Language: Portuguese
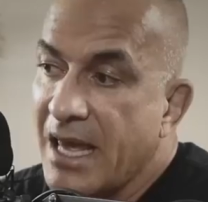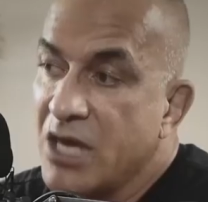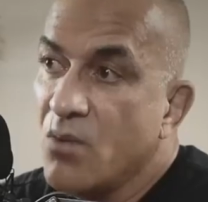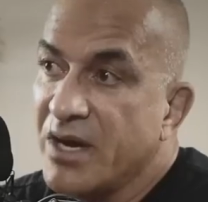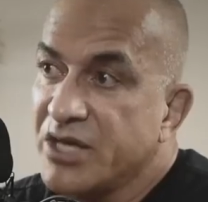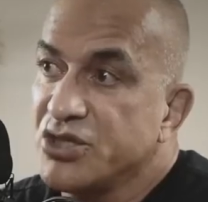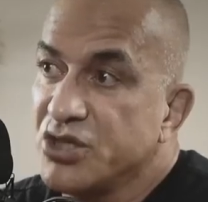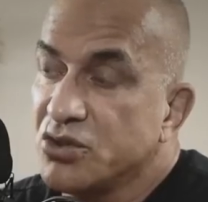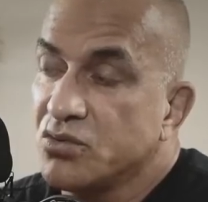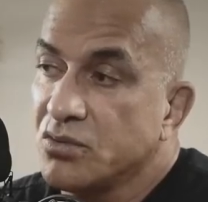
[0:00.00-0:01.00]
e eu
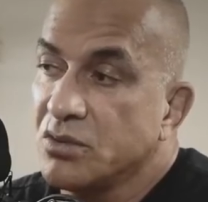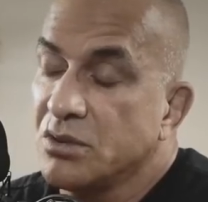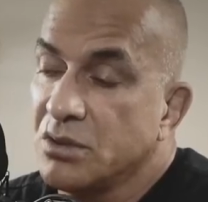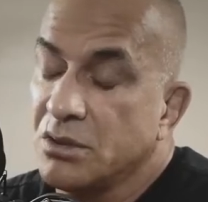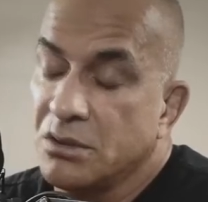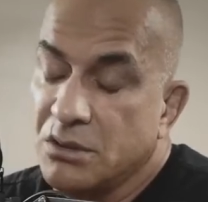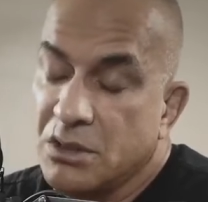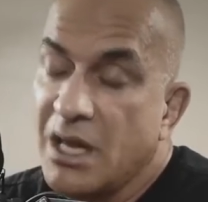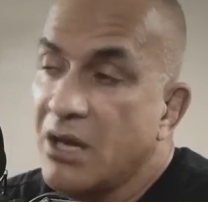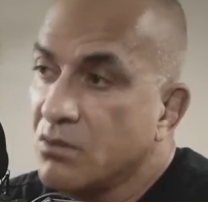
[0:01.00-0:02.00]
acredito, e
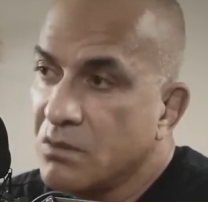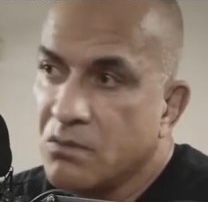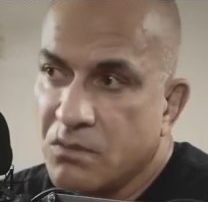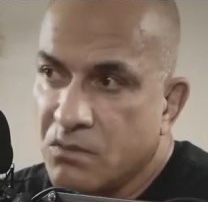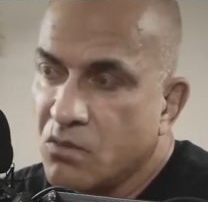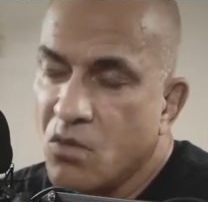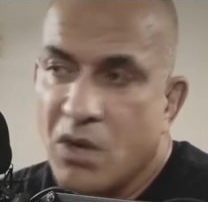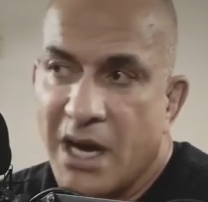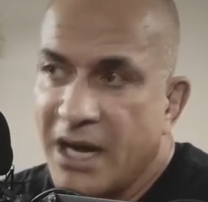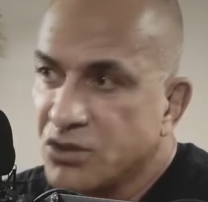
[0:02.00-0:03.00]
claro, com o
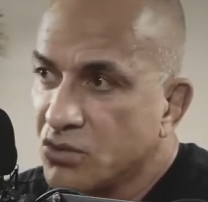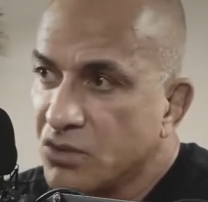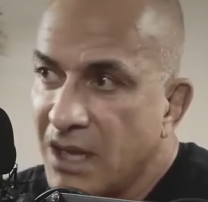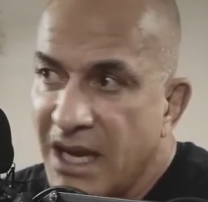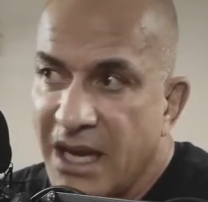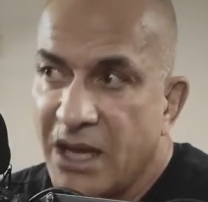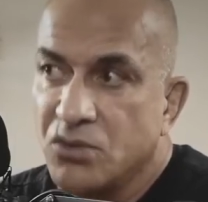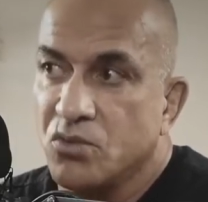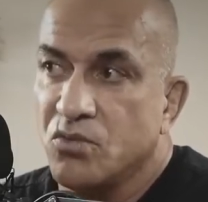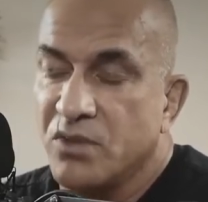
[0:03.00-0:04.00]
Carson do
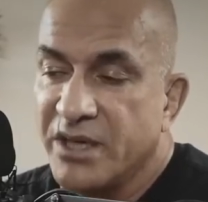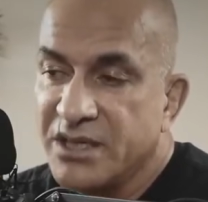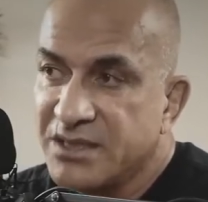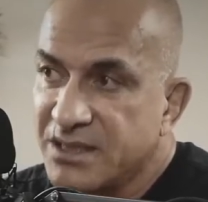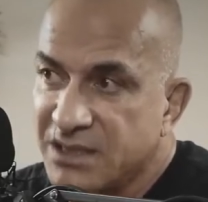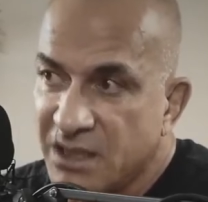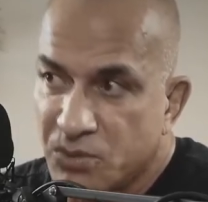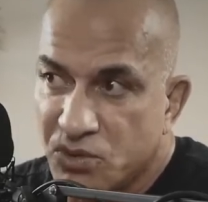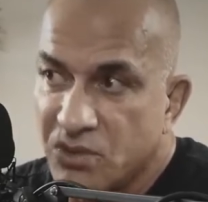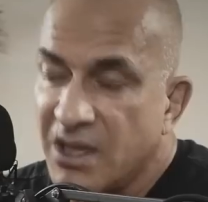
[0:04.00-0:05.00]
lado, com grandes
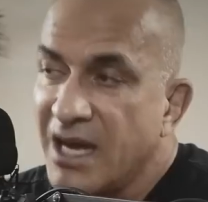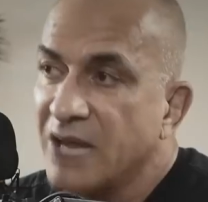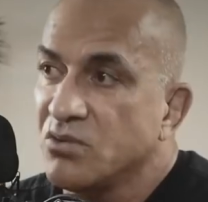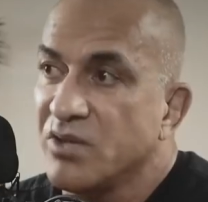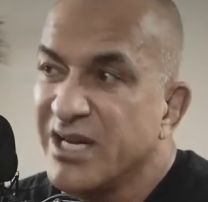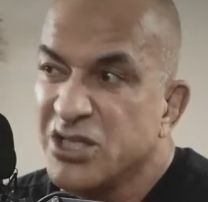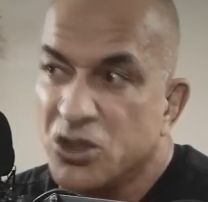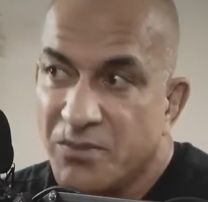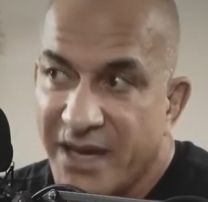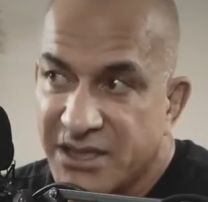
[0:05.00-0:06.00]
exemplos do lado, com
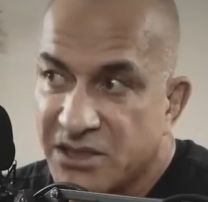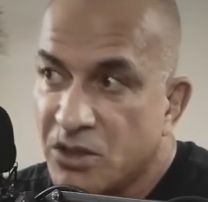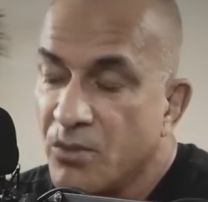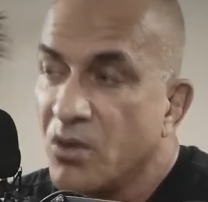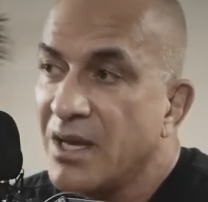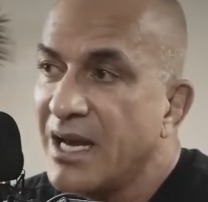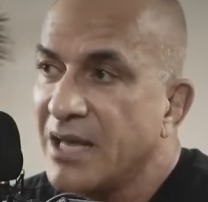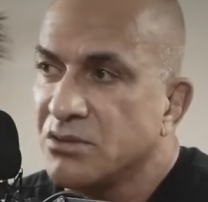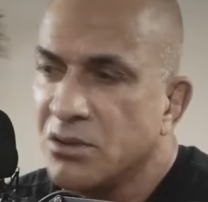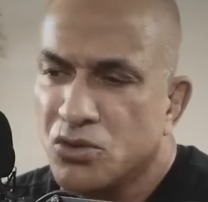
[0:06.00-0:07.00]
grandes mestres ao meu
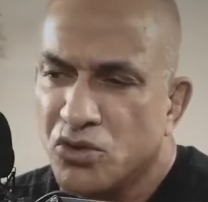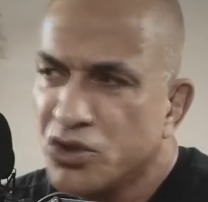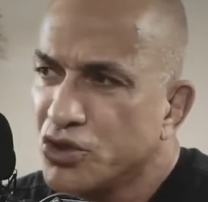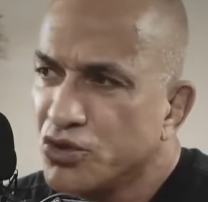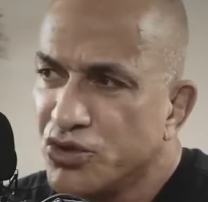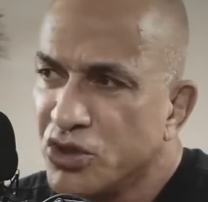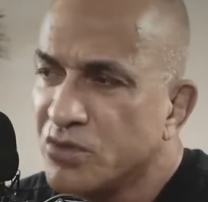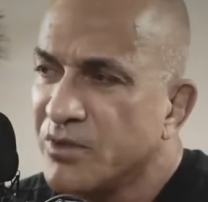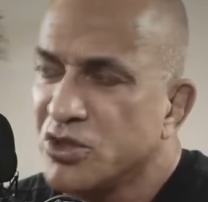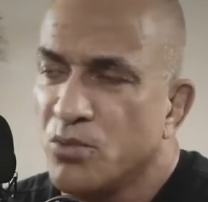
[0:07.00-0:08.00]
lado, não só de
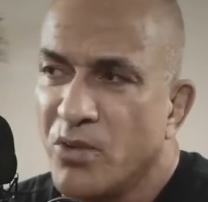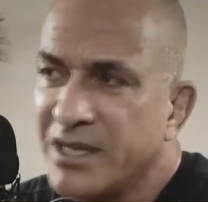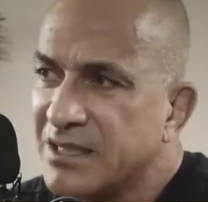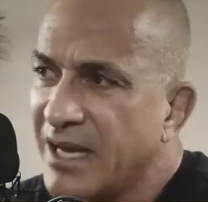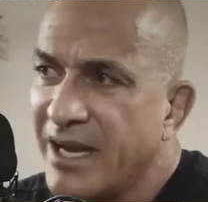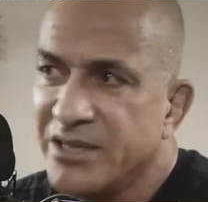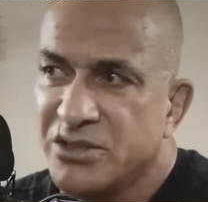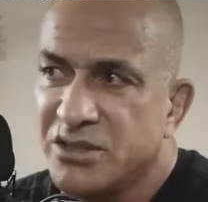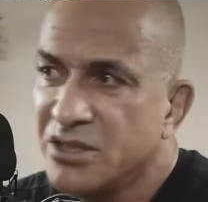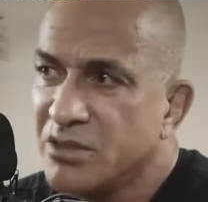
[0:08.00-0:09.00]
jiu-jitsu, mas de muay thai,
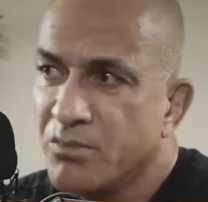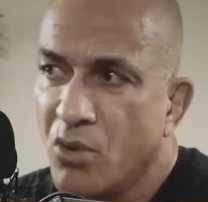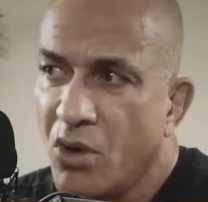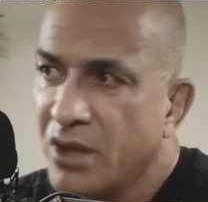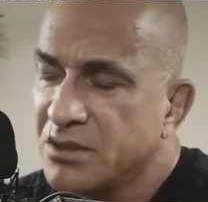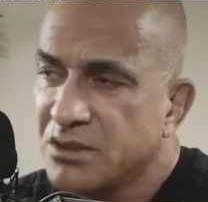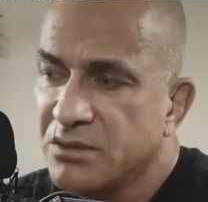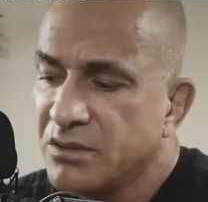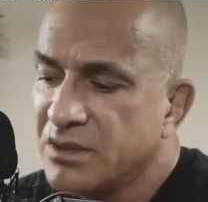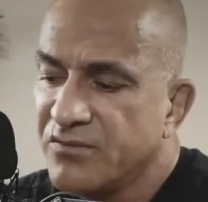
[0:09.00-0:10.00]
de kickbox.
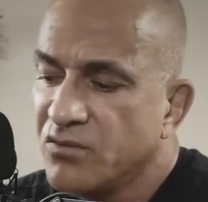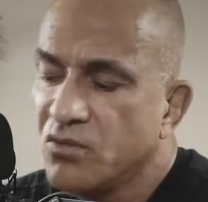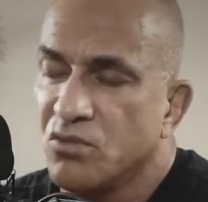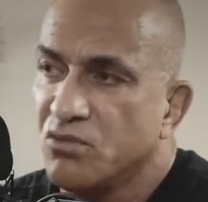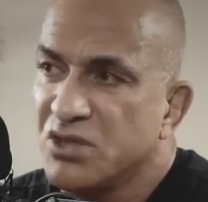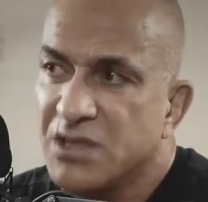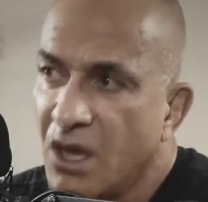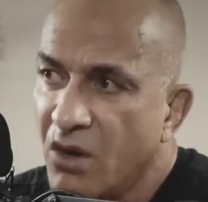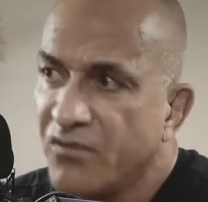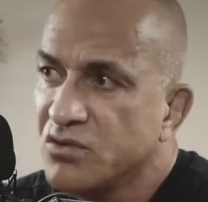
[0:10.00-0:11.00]
Né? Teve o Luiz
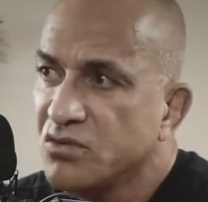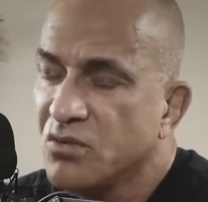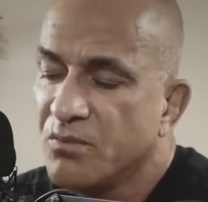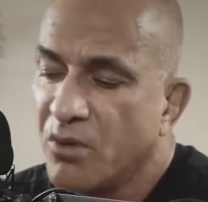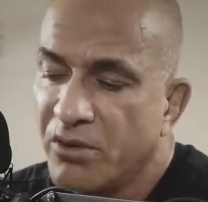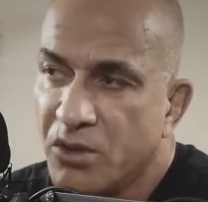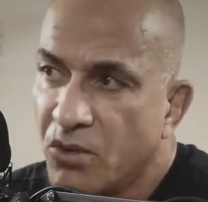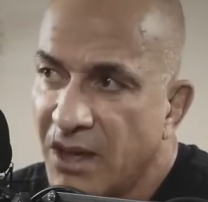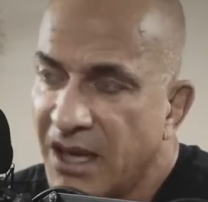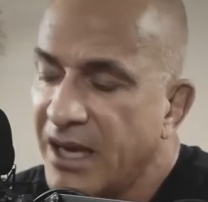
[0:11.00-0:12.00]
Alves, o Paulo
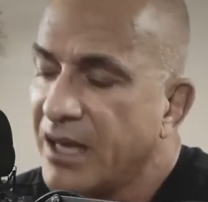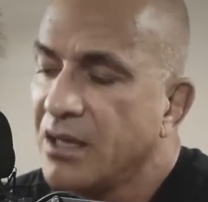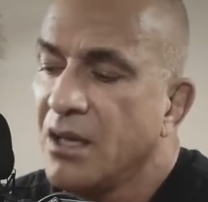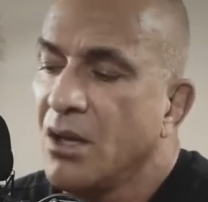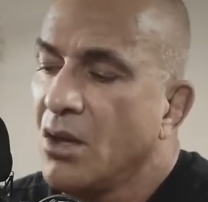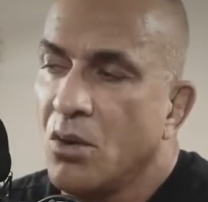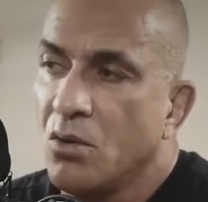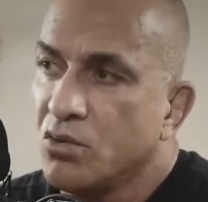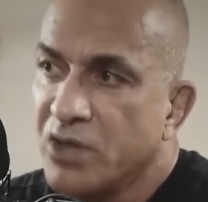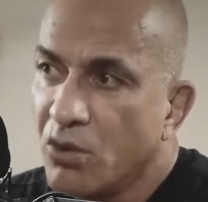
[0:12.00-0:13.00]
Nicolai,
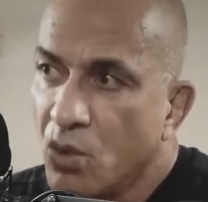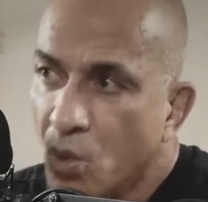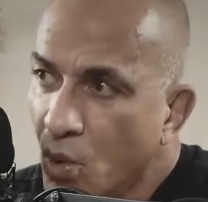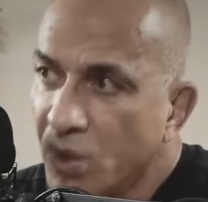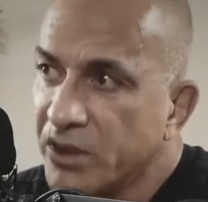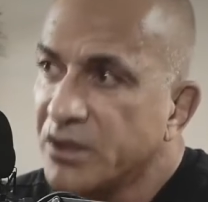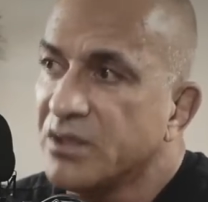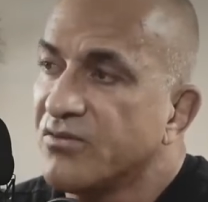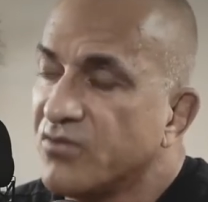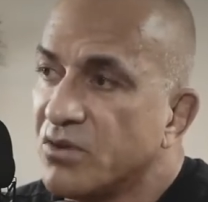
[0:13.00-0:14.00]
o Daryl Goller,
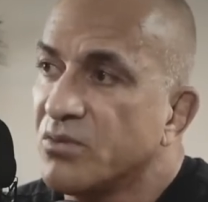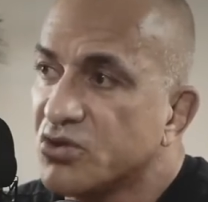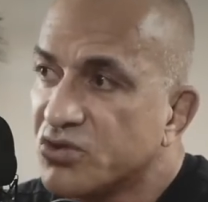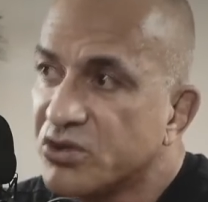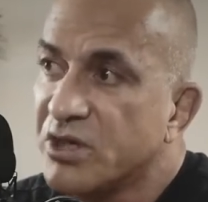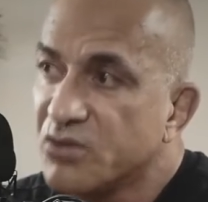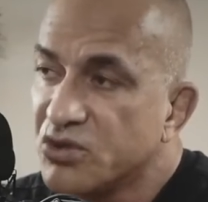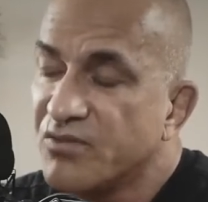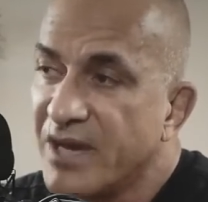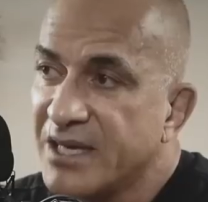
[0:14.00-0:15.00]
que foram no termo
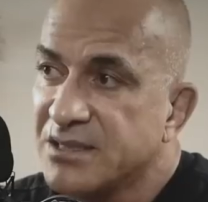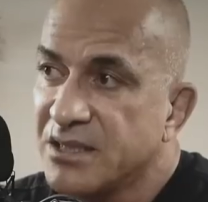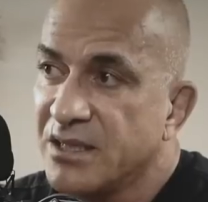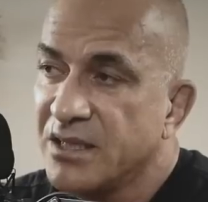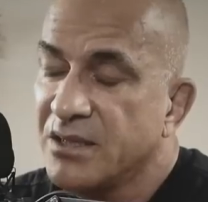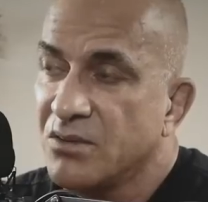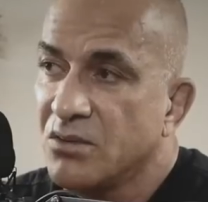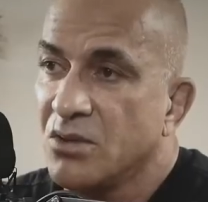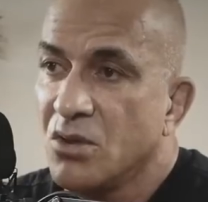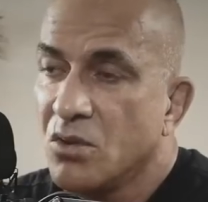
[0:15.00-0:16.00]
de wrestling, né?
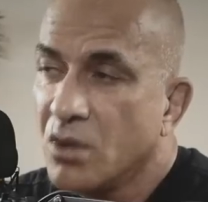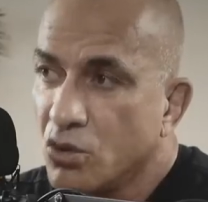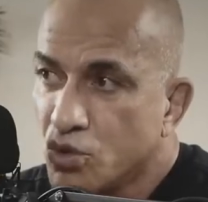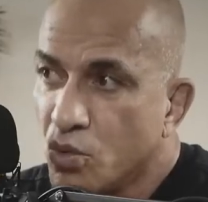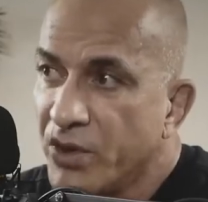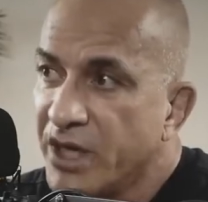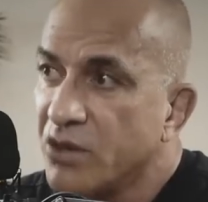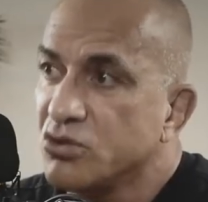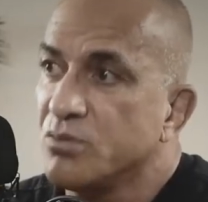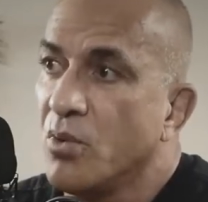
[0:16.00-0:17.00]
O Cláudio
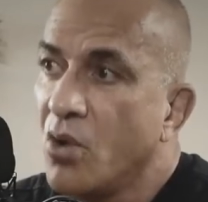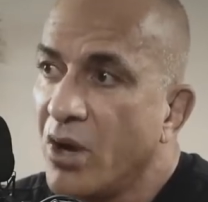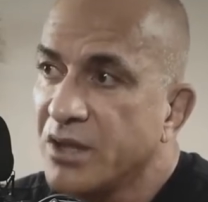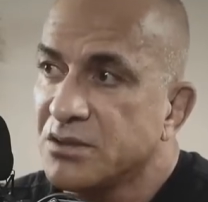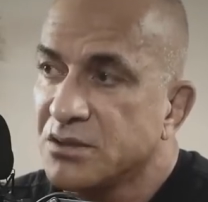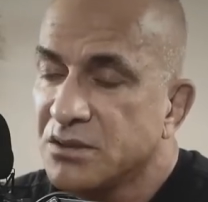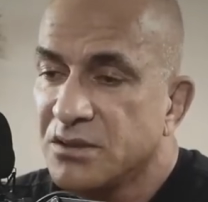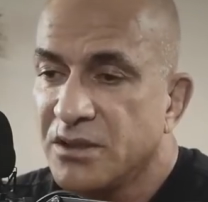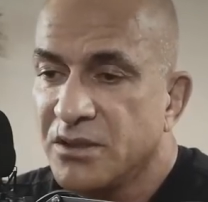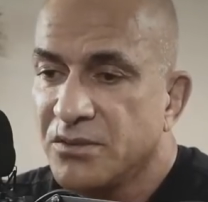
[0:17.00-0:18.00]
Coelho, de boxe,
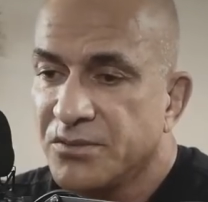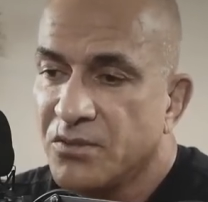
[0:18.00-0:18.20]
né?